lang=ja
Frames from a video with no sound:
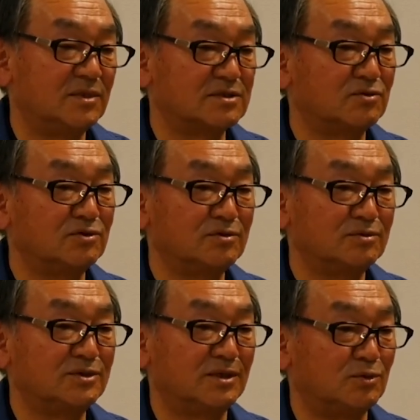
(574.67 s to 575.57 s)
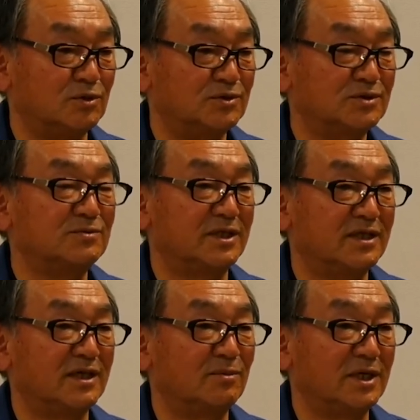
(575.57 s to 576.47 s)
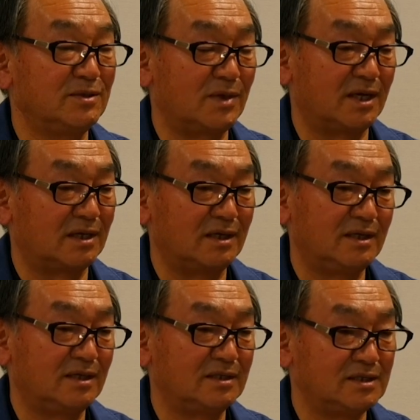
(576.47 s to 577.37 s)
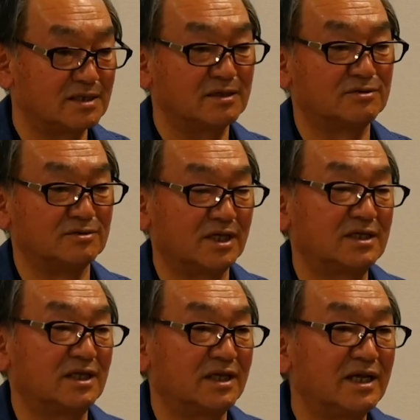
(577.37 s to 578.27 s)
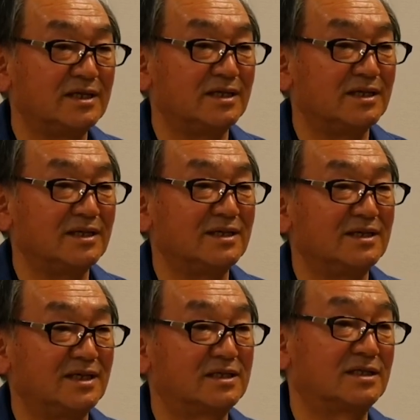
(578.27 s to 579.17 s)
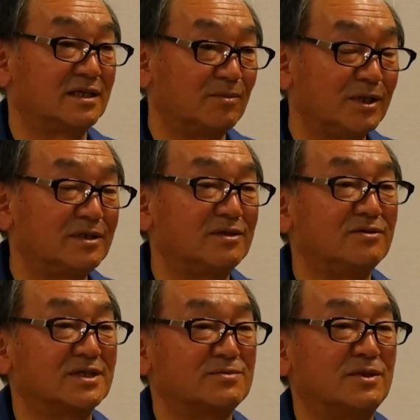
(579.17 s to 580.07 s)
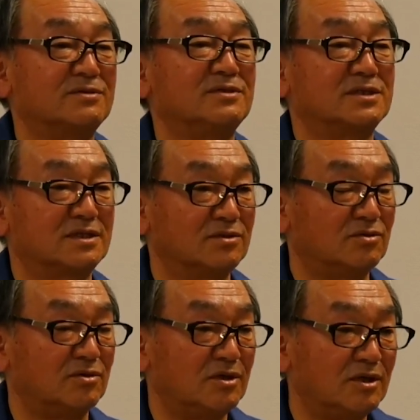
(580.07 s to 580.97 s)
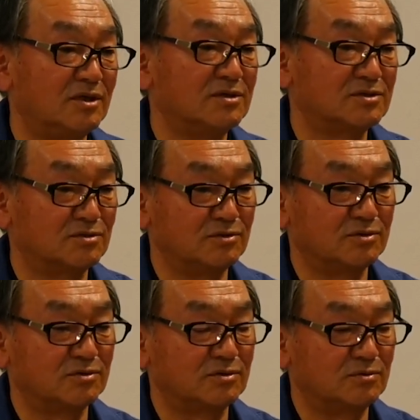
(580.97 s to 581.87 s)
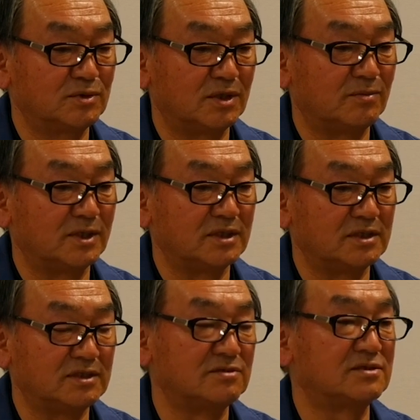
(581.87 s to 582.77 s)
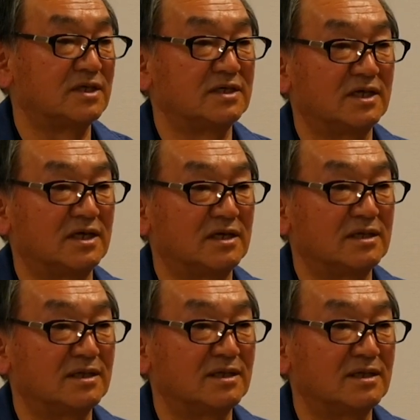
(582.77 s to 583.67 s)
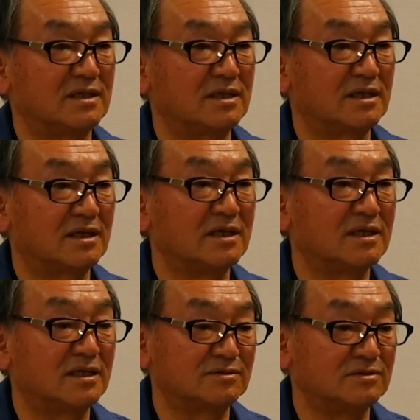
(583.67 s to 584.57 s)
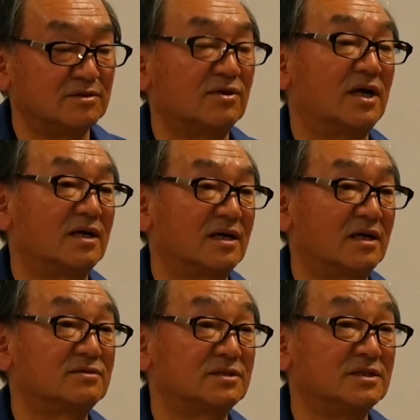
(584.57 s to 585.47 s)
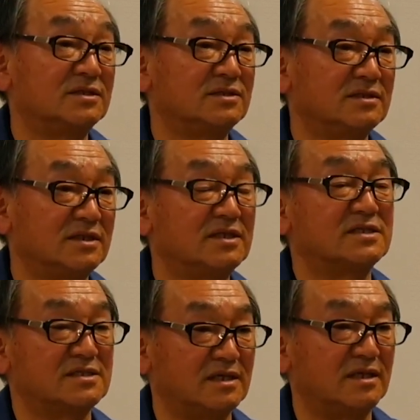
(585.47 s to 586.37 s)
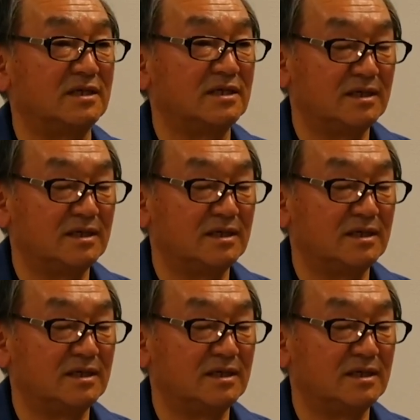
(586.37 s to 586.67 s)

まあ、そういう分野も含めて、まあ、今リサイクルできてないやっちゃダメっていうやつもあるんですけど、そういうところもやっぱり技術的な改革っていうか革新でですね、